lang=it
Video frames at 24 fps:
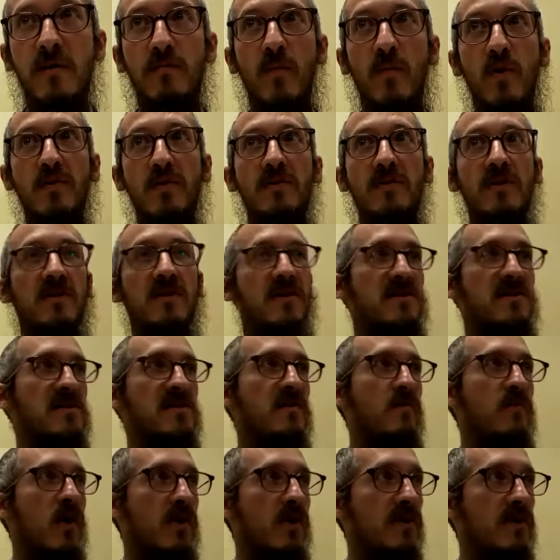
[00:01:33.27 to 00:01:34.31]
molti
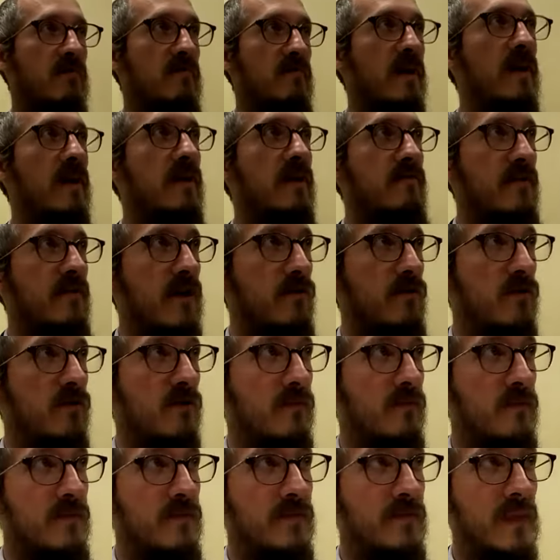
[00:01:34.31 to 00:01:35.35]
testimoni venivano.